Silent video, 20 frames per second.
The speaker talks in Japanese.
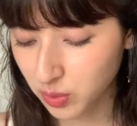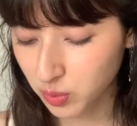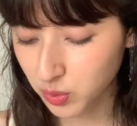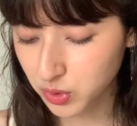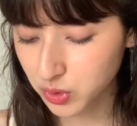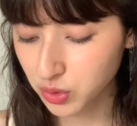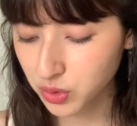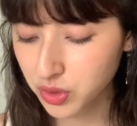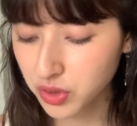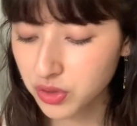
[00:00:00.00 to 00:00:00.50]
でも
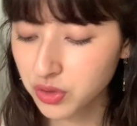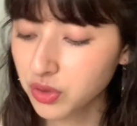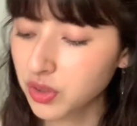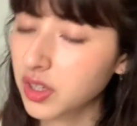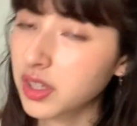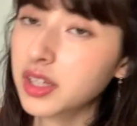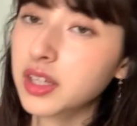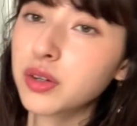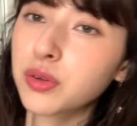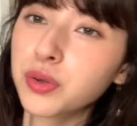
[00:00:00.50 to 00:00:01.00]
そういうの
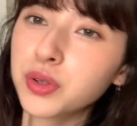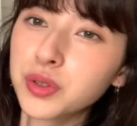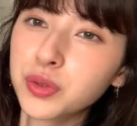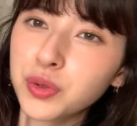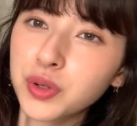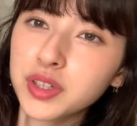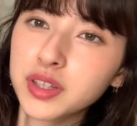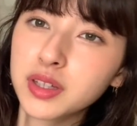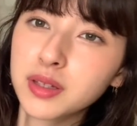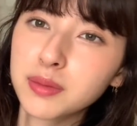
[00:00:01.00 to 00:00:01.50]
がねこう
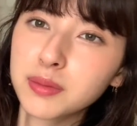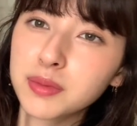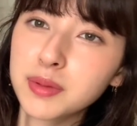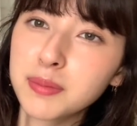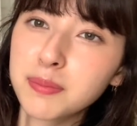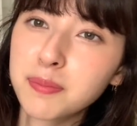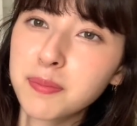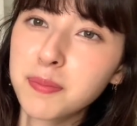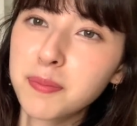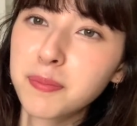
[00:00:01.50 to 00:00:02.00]
こうやっていっ
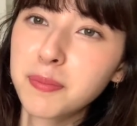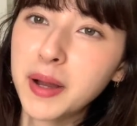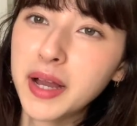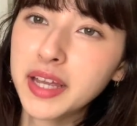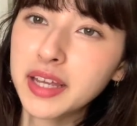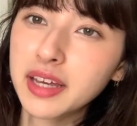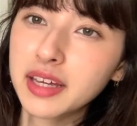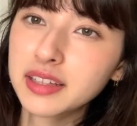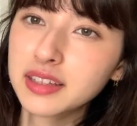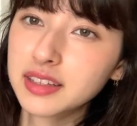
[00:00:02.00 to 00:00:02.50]
ぱ
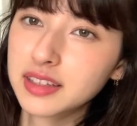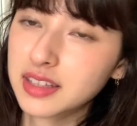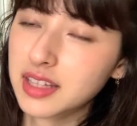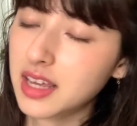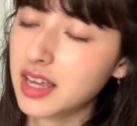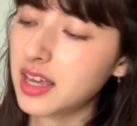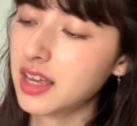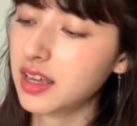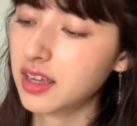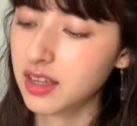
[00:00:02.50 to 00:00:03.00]
いあっ
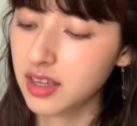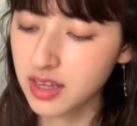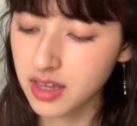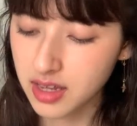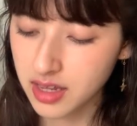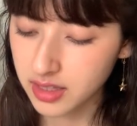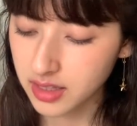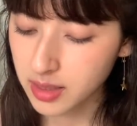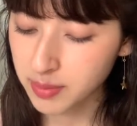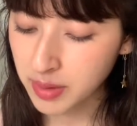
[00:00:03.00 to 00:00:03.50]
て
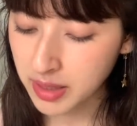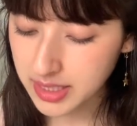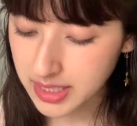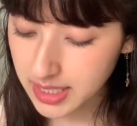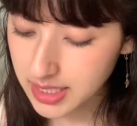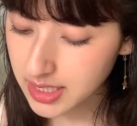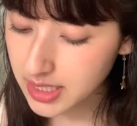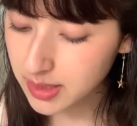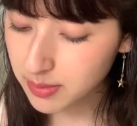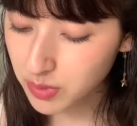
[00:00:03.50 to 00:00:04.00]
でまあ
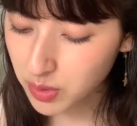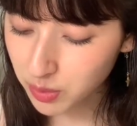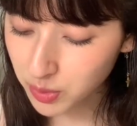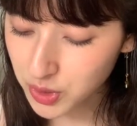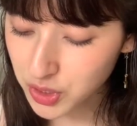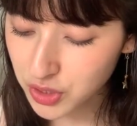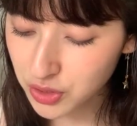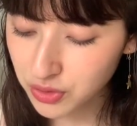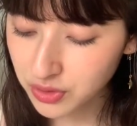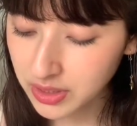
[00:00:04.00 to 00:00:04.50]
写真もも
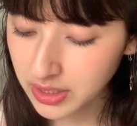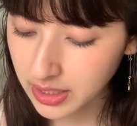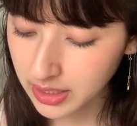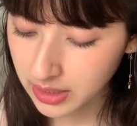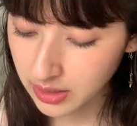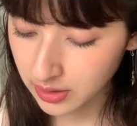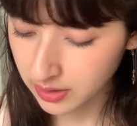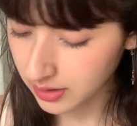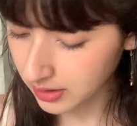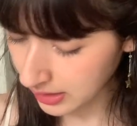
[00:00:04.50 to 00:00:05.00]
ちろん
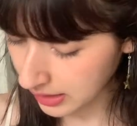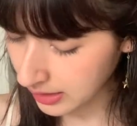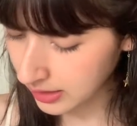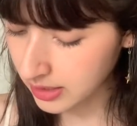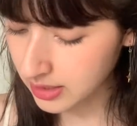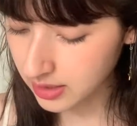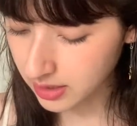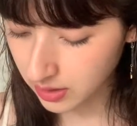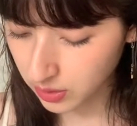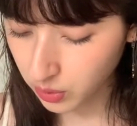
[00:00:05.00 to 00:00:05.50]
なん
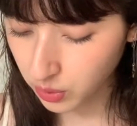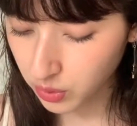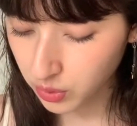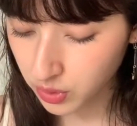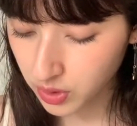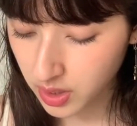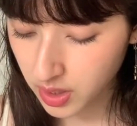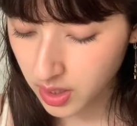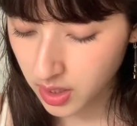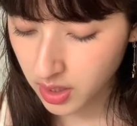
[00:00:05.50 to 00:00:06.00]
ですけ
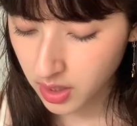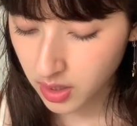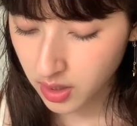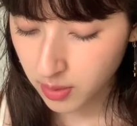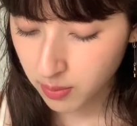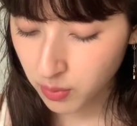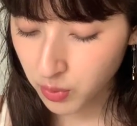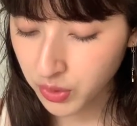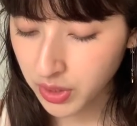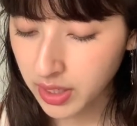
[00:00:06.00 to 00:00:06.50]
ど
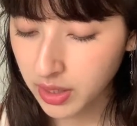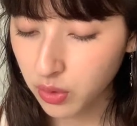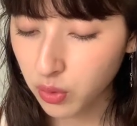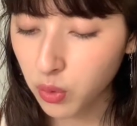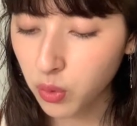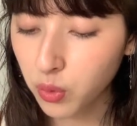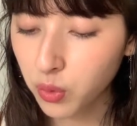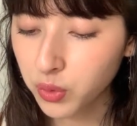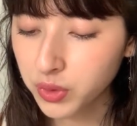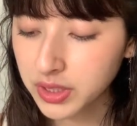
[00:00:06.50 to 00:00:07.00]
もうね
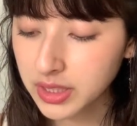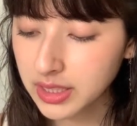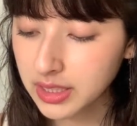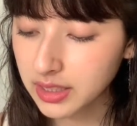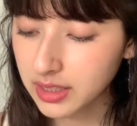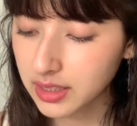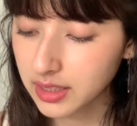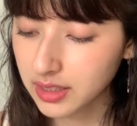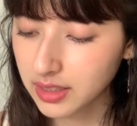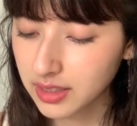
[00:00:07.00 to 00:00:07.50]
ここ
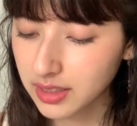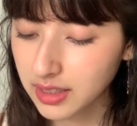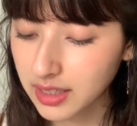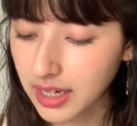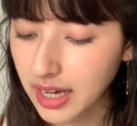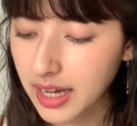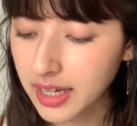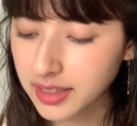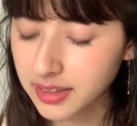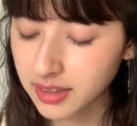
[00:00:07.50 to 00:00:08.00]
に
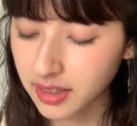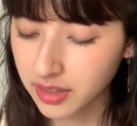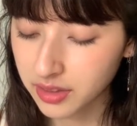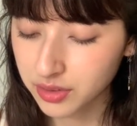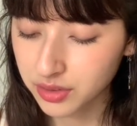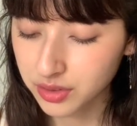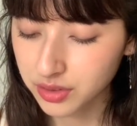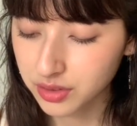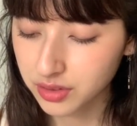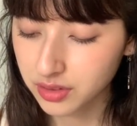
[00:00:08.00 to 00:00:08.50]
書いてあ
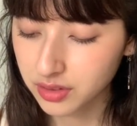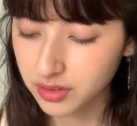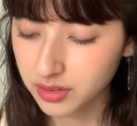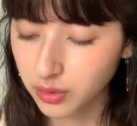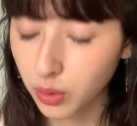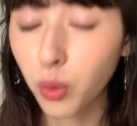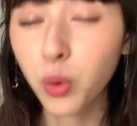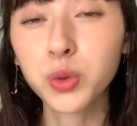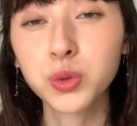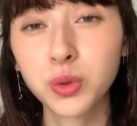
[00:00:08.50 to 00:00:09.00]
る
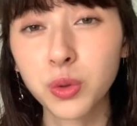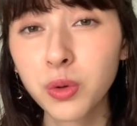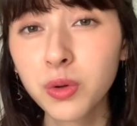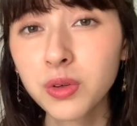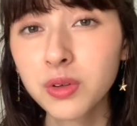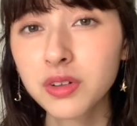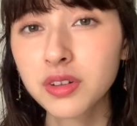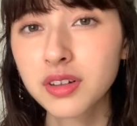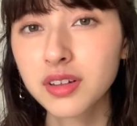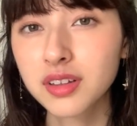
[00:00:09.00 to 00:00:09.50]
こ
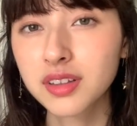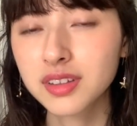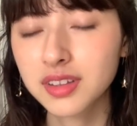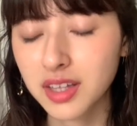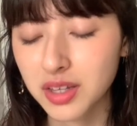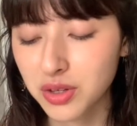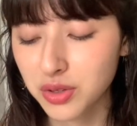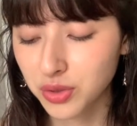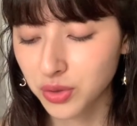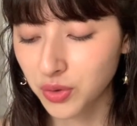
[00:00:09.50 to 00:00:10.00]
とっ
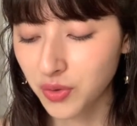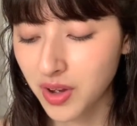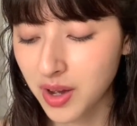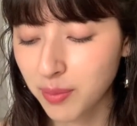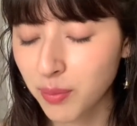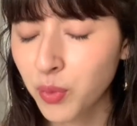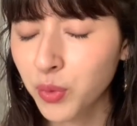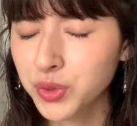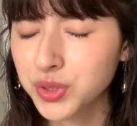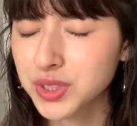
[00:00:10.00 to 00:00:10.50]
ていうのは
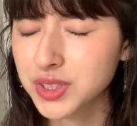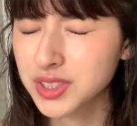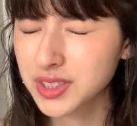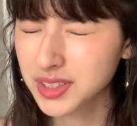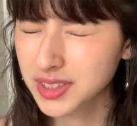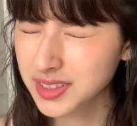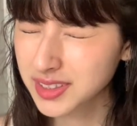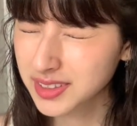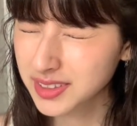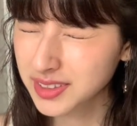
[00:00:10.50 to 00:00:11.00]
もう
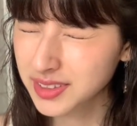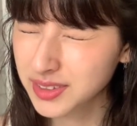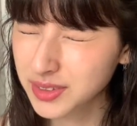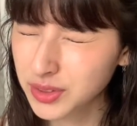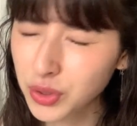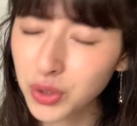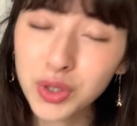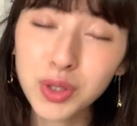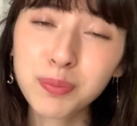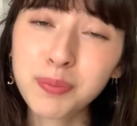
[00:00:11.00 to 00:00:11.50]
すっ
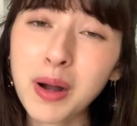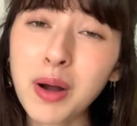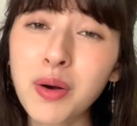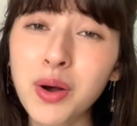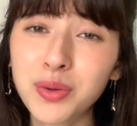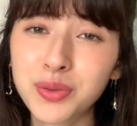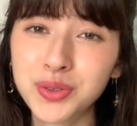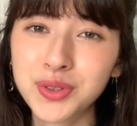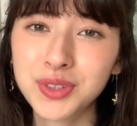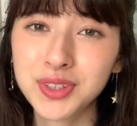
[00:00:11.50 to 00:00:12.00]
ごく
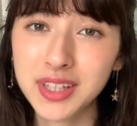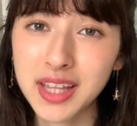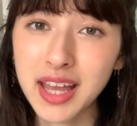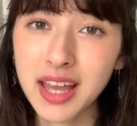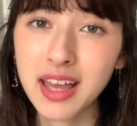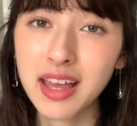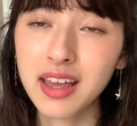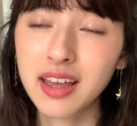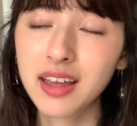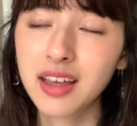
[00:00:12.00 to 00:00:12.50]
パワフル
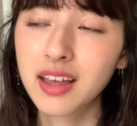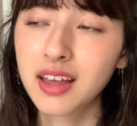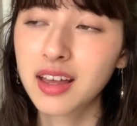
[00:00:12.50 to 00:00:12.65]
で